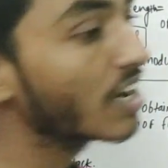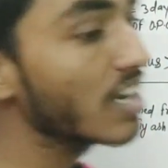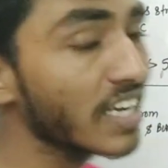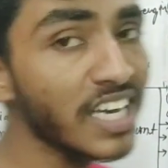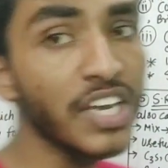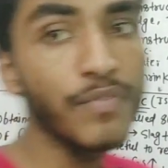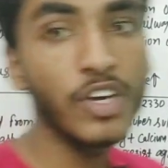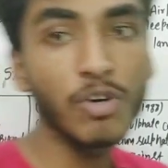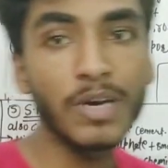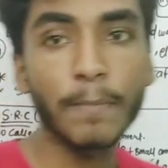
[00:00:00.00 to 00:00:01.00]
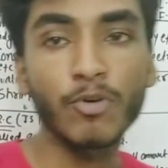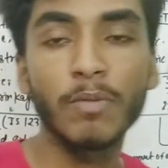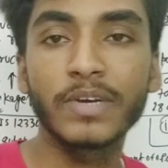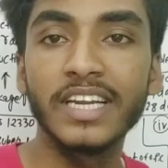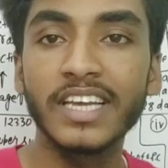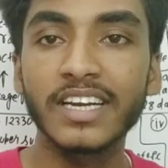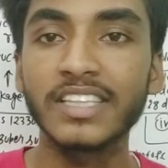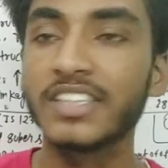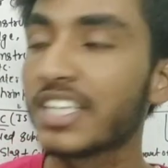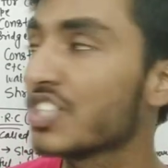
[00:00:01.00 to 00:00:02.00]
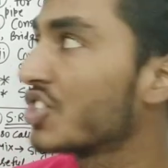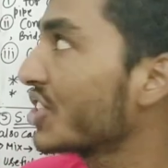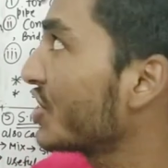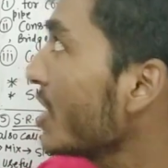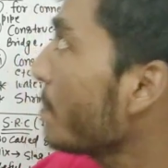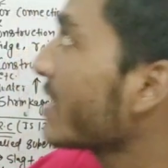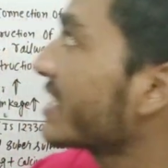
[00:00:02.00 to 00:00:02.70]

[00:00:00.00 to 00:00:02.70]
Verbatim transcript: कल के ही वीडियो में आपको हम क्लियर कर दिए थे कि सिक्सटी